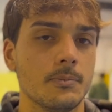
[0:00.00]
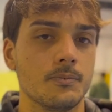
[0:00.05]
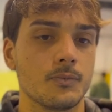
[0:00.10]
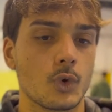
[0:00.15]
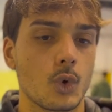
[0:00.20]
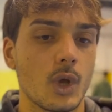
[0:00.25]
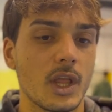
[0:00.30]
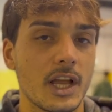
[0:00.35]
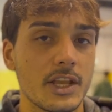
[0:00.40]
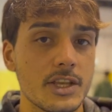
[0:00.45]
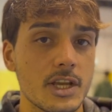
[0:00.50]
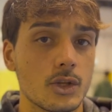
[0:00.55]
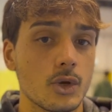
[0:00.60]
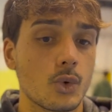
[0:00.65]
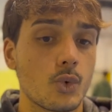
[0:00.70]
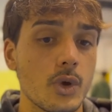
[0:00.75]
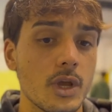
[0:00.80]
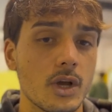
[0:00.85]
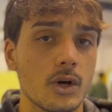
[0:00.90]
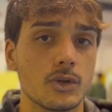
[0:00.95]
guadagnato
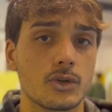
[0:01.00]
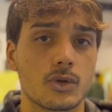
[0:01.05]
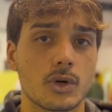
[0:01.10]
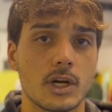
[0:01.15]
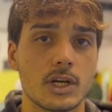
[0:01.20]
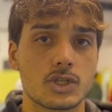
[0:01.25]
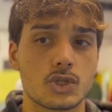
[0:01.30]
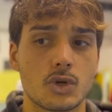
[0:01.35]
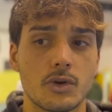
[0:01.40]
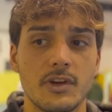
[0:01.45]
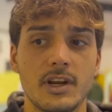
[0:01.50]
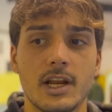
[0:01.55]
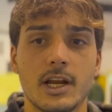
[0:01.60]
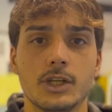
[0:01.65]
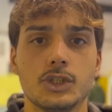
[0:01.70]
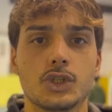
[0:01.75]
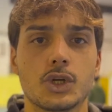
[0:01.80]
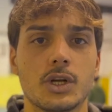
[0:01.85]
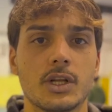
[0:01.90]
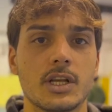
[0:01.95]
qui contro Castrovita
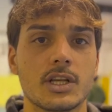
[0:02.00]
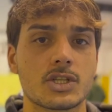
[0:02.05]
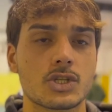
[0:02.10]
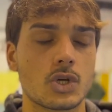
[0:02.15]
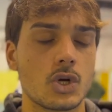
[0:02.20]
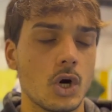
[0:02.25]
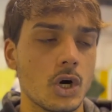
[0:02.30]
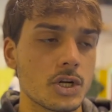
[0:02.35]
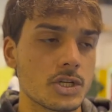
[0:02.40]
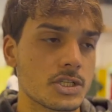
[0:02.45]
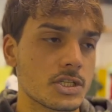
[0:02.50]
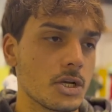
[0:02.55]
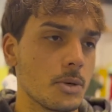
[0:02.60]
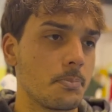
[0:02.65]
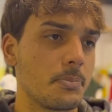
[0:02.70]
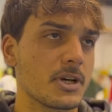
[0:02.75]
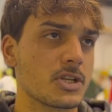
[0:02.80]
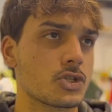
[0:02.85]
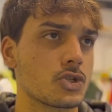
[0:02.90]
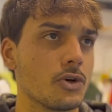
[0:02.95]
la giornata scorsa, è
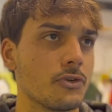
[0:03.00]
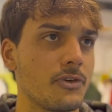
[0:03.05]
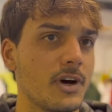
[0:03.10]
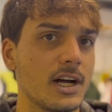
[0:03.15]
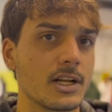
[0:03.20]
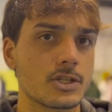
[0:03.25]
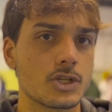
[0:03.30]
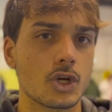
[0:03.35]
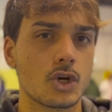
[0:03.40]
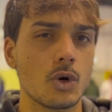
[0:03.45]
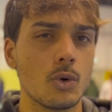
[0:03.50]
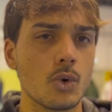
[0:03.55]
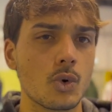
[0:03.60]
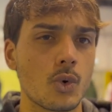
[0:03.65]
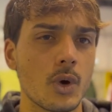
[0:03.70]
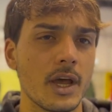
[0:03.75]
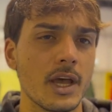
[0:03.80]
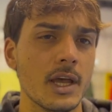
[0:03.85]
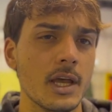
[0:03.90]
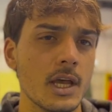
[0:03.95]
un passo falso e
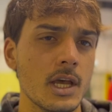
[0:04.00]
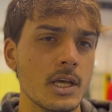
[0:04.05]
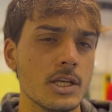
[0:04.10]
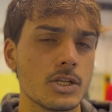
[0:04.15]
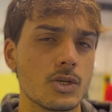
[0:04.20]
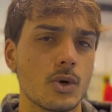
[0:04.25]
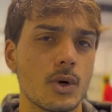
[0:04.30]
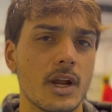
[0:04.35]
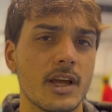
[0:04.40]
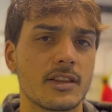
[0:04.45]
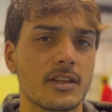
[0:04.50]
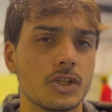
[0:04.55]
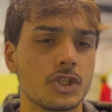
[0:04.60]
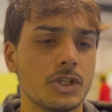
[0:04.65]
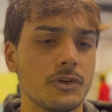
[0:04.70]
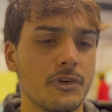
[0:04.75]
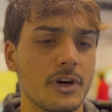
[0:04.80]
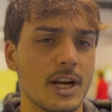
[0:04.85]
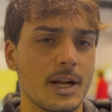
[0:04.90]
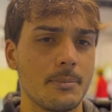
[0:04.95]
comunque sicuramente
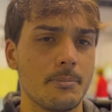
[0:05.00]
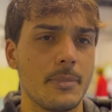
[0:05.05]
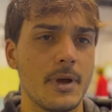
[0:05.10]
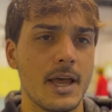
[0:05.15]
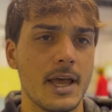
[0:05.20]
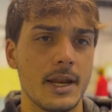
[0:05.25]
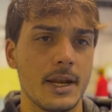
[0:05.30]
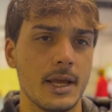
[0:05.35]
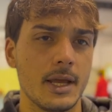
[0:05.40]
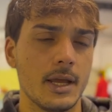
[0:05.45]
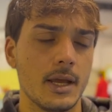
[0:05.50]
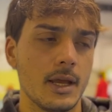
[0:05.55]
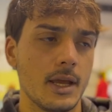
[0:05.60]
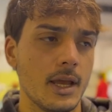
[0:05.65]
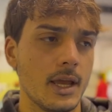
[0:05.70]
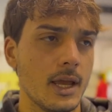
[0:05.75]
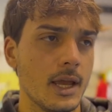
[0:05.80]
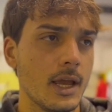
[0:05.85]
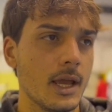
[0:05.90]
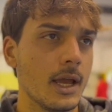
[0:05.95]
ci farà bene
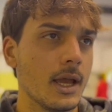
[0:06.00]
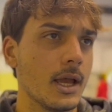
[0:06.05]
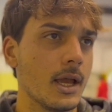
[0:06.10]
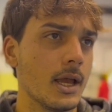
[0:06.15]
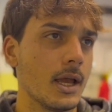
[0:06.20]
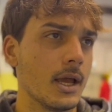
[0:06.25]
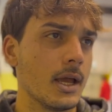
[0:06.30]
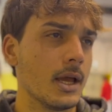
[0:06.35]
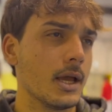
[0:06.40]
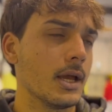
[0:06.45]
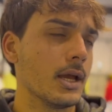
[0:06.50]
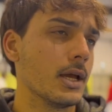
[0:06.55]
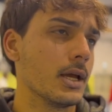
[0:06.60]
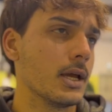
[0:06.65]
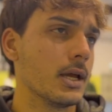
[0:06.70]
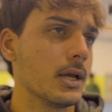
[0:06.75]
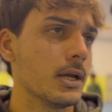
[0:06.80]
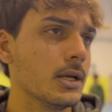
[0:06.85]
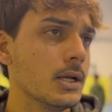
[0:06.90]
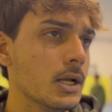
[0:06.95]
e,
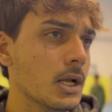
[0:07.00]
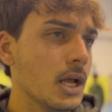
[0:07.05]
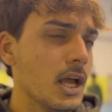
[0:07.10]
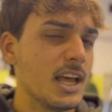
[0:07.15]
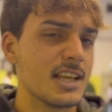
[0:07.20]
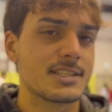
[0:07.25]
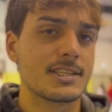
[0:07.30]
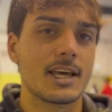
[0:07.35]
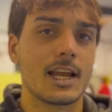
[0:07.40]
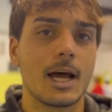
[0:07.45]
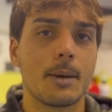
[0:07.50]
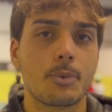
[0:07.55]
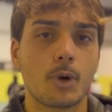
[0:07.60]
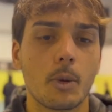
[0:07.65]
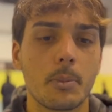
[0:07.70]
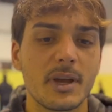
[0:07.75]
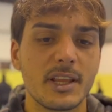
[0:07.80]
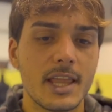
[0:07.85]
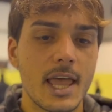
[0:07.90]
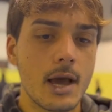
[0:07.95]
eh, e sarà
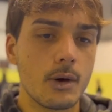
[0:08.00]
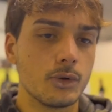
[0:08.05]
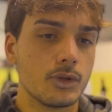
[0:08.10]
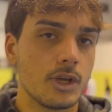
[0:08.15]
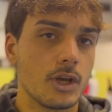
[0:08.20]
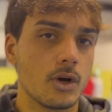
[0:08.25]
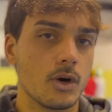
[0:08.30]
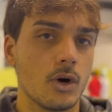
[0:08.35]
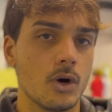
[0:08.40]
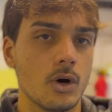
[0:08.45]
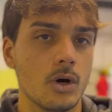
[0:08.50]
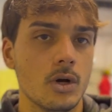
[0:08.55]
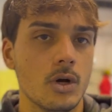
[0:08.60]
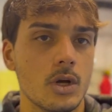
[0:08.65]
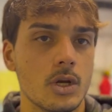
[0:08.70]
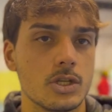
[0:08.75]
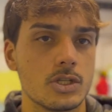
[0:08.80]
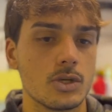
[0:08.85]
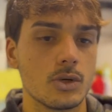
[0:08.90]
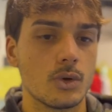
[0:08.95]
propedeutico
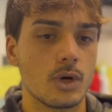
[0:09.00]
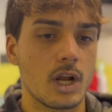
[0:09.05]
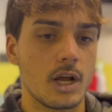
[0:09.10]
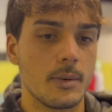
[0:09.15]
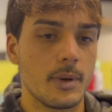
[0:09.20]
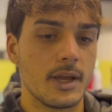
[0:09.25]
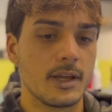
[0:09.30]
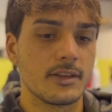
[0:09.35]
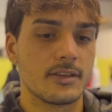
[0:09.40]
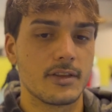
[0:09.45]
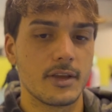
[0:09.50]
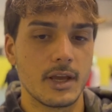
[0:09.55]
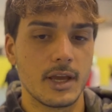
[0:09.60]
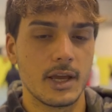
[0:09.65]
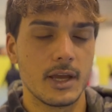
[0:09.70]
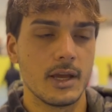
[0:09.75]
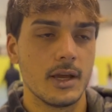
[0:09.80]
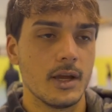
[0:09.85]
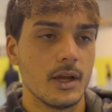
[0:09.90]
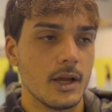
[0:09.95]

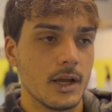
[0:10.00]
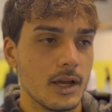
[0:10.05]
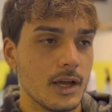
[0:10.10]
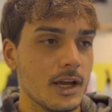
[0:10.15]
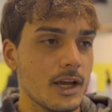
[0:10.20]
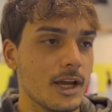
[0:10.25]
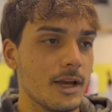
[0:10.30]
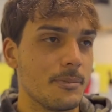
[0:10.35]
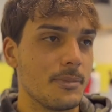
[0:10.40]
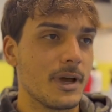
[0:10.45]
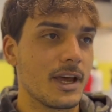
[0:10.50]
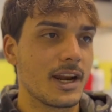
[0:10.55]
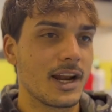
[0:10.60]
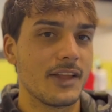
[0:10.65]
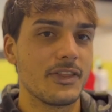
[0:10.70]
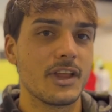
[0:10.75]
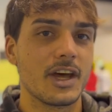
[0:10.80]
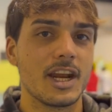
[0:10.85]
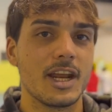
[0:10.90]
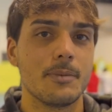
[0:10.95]
sicuramente eh, per
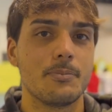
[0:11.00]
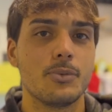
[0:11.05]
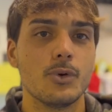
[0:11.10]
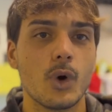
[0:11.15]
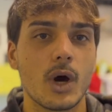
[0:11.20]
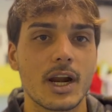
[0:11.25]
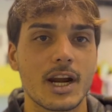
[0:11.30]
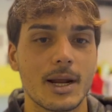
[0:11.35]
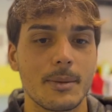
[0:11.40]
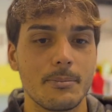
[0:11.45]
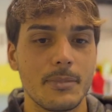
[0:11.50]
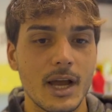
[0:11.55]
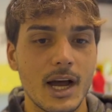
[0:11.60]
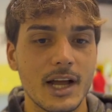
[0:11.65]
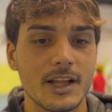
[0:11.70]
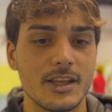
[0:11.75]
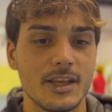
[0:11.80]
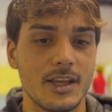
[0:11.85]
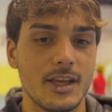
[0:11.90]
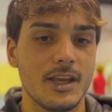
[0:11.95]
andare più
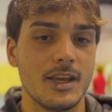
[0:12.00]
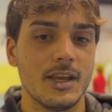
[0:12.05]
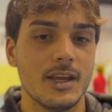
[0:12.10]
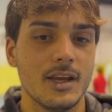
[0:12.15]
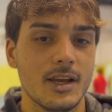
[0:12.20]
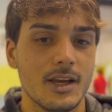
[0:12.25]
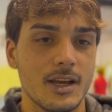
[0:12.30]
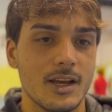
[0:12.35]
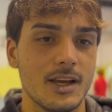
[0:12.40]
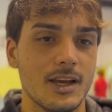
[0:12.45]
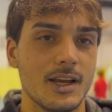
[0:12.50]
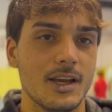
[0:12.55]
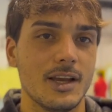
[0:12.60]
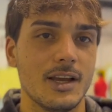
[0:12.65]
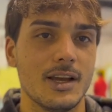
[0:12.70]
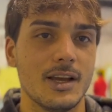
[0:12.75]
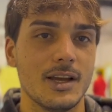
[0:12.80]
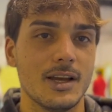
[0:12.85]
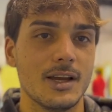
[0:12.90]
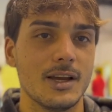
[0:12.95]
arrabbiati
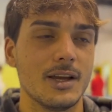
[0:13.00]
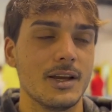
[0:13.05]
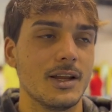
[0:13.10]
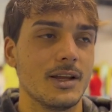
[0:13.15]
eh,